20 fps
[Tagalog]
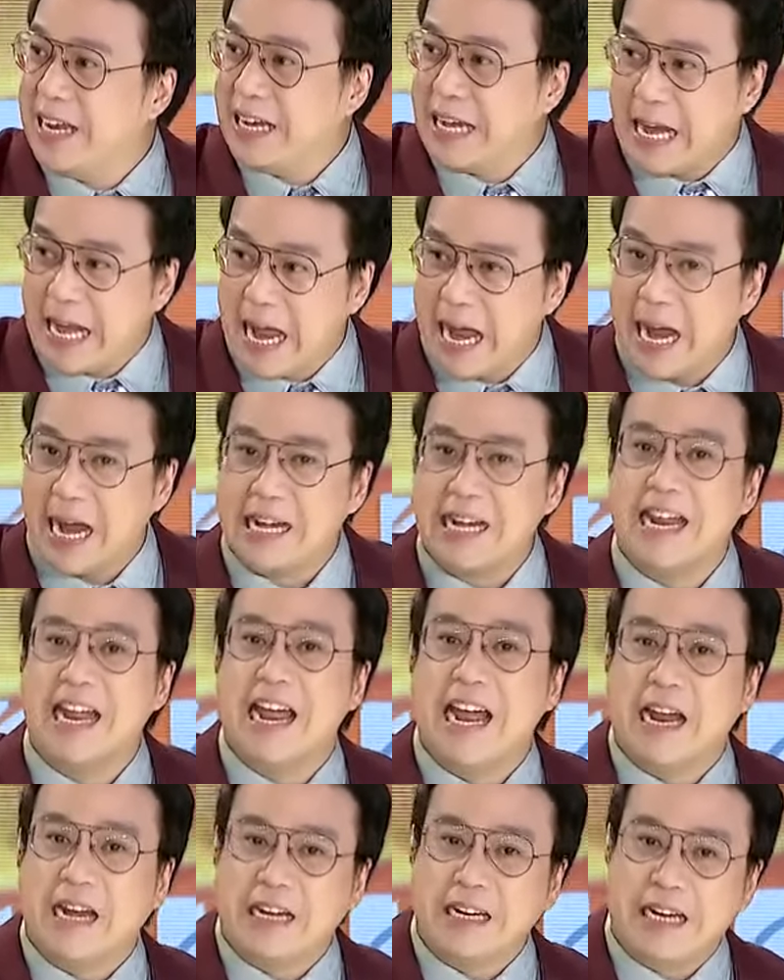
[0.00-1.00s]
Kailangan
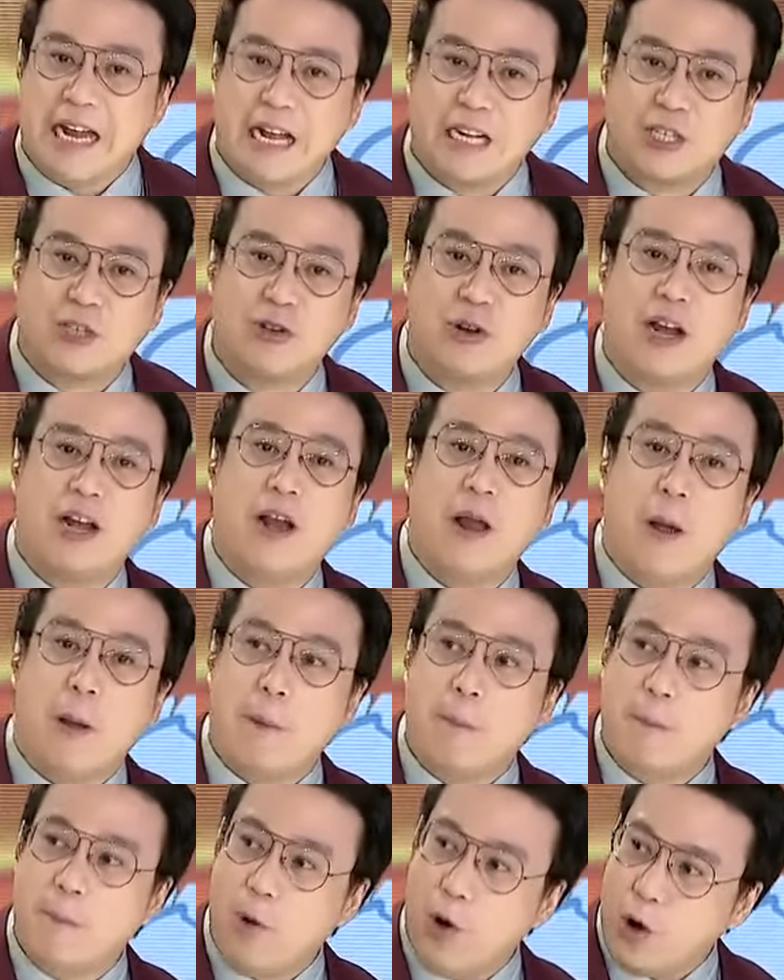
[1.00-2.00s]
natural
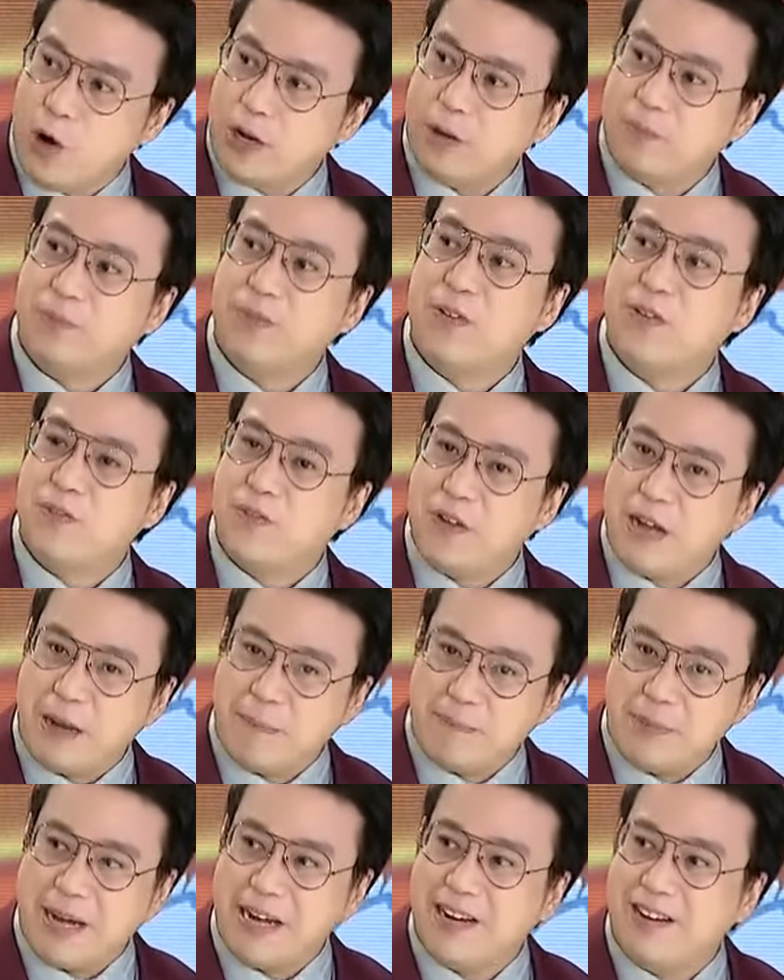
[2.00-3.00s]
born
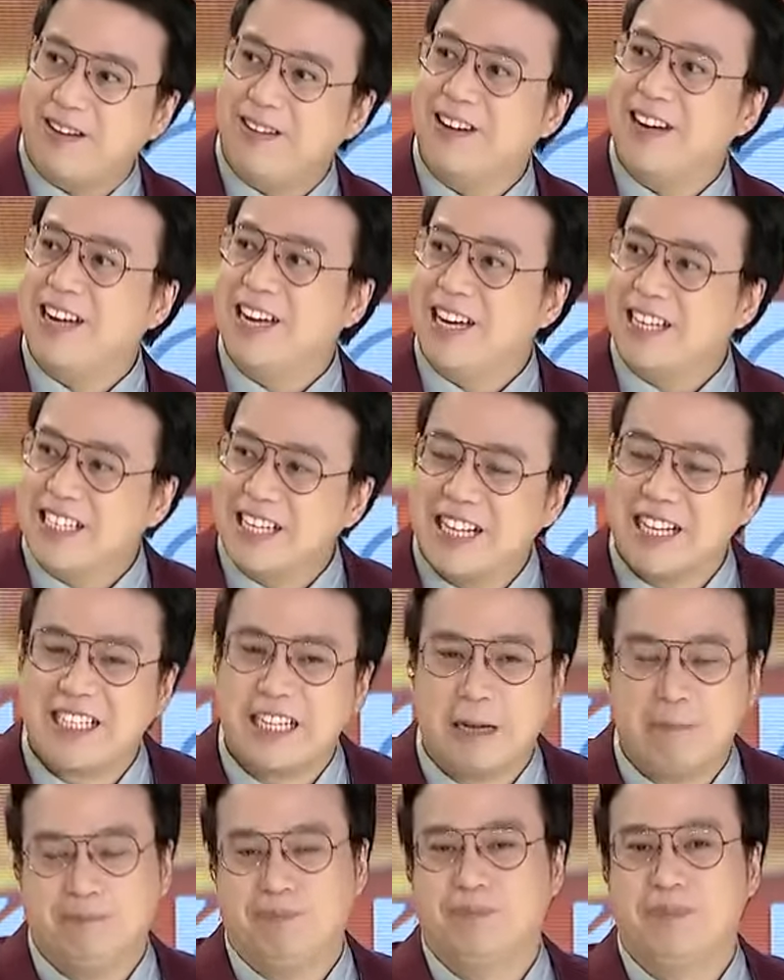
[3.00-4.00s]
Filipino
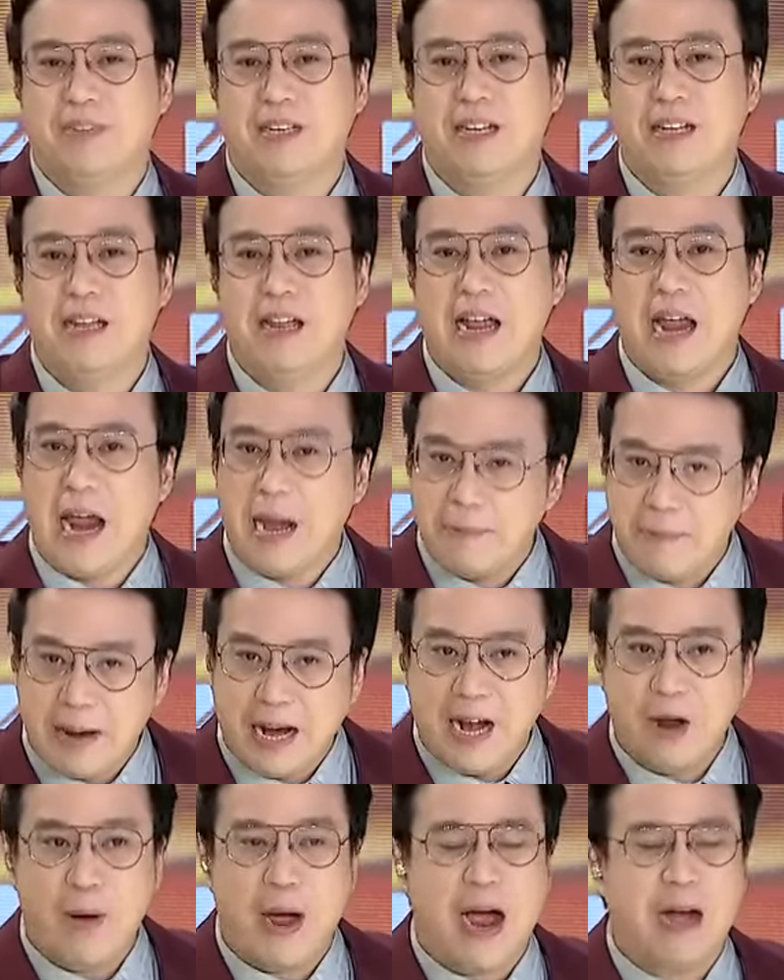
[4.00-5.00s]
citizen. And
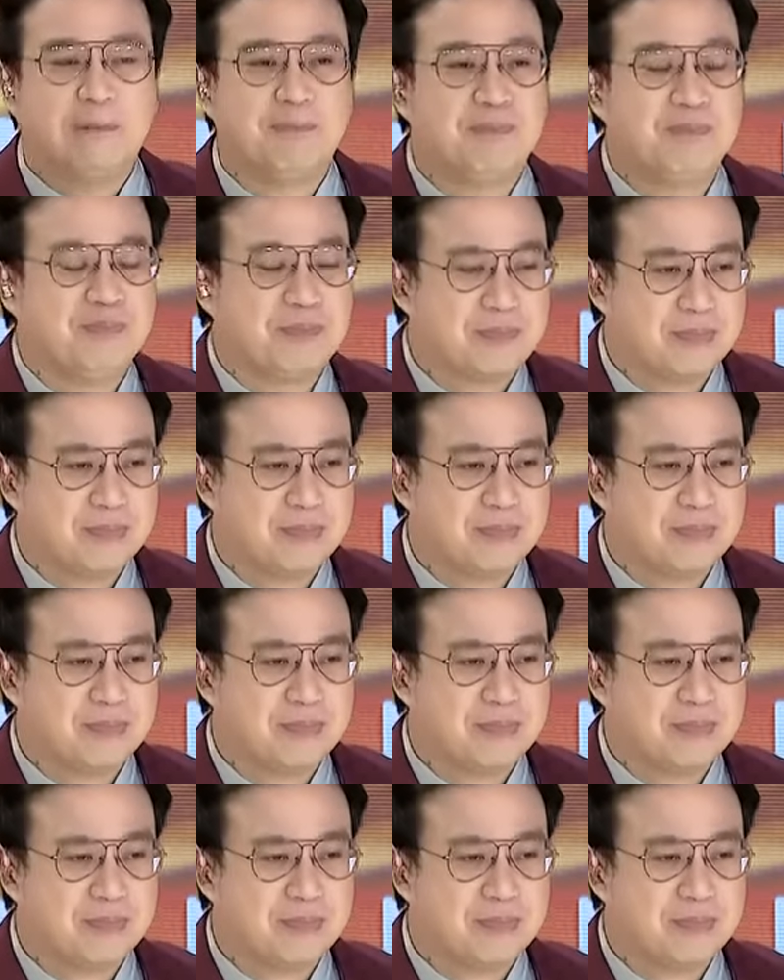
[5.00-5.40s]
pangalawa,